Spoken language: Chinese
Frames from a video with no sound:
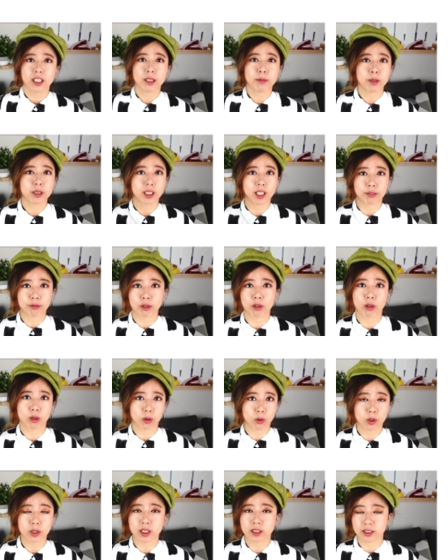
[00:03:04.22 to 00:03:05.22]
那么铁氟龙
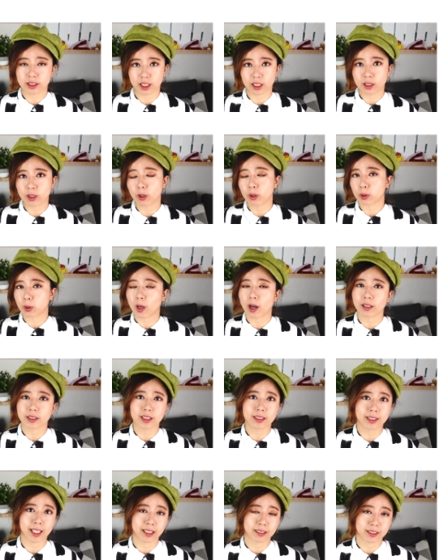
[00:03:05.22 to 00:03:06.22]
锅的结构通常
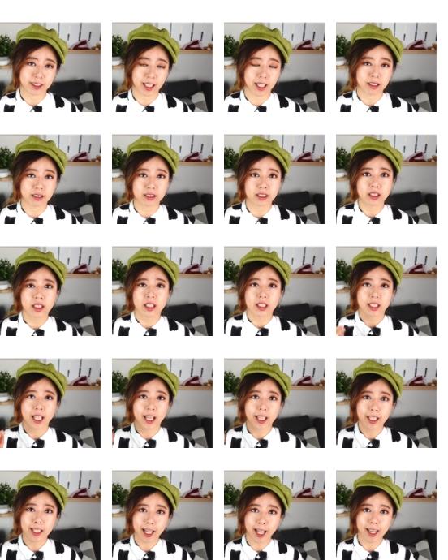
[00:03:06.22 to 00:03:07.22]
是长这样的，
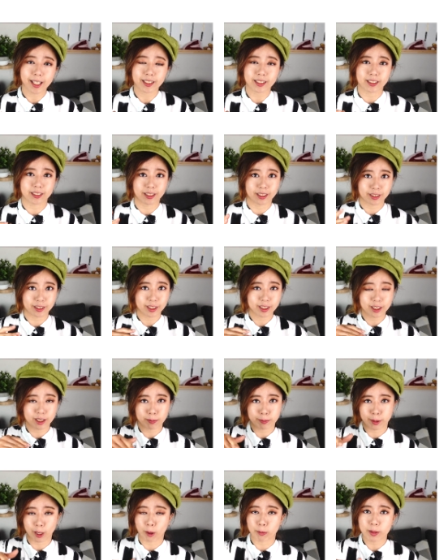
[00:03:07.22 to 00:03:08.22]
它一开始呢是一个
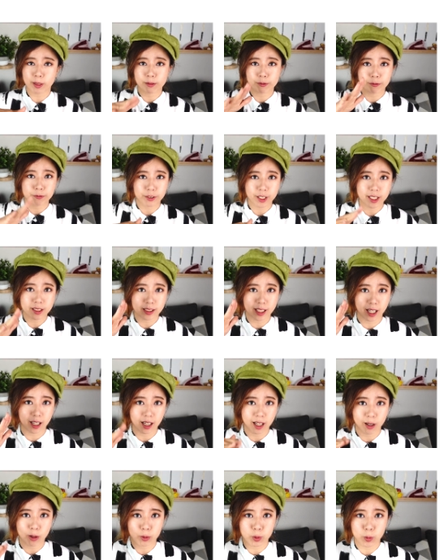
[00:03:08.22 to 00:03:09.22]
表面非常
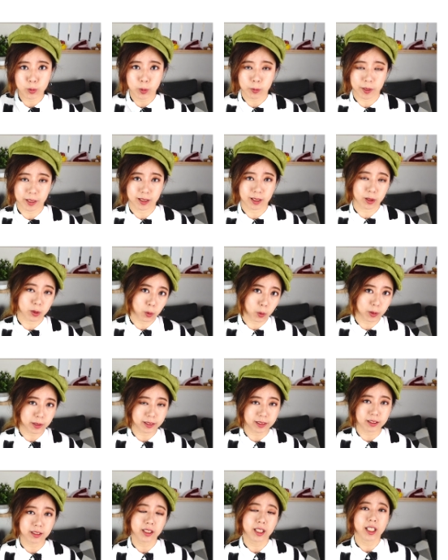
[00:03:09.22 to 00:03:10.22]
凹凸不平的锅
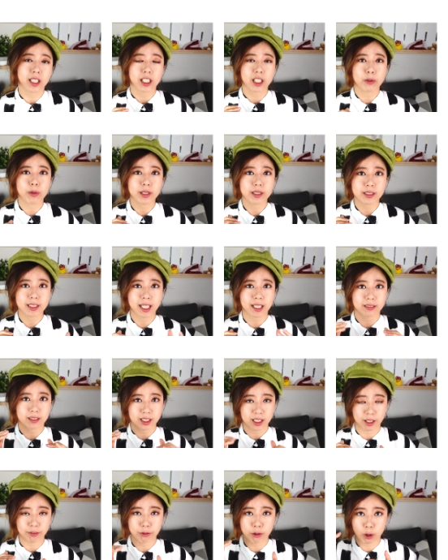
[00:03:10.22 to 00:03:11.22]
子，因为这样
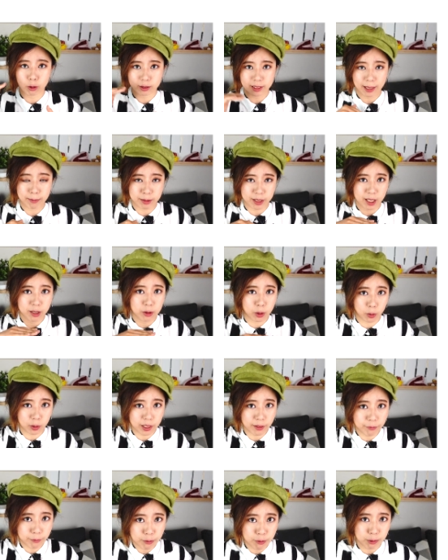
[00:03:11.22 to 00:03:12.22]
铁氟龙才比较容
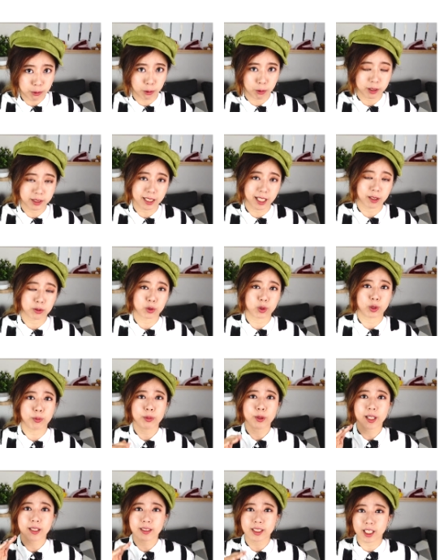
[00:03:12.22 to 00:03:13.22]
易附着上去，
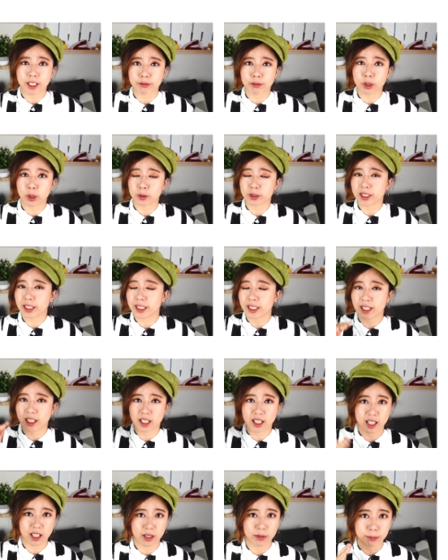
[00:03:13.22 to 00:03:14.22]
不然铁氟龙是一个
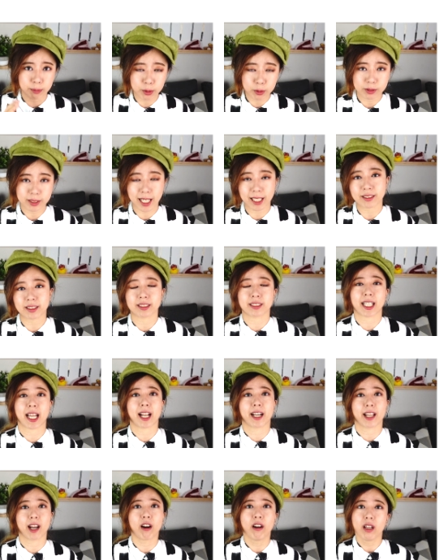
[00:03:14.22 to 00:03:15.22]
很不粘的
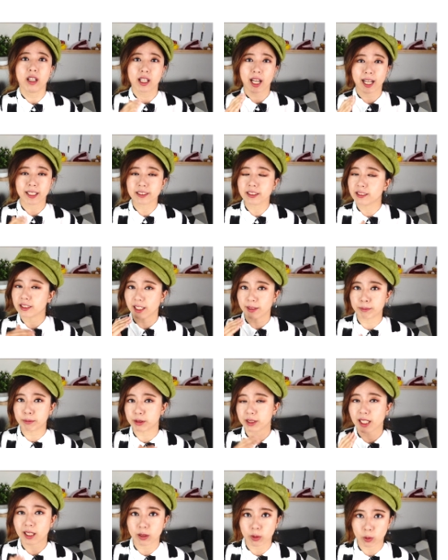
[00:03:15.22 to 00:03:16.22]
材料，它是粘
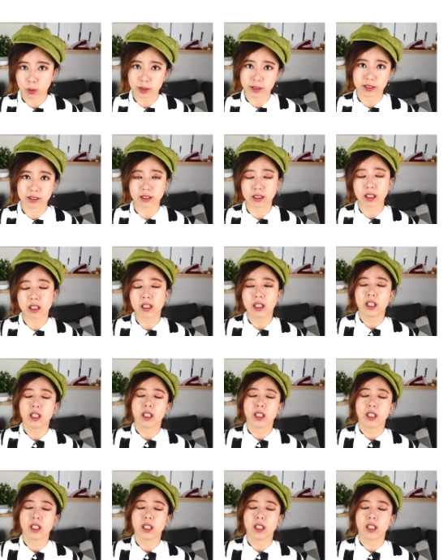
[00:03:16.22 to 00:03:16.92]
不上锅子的。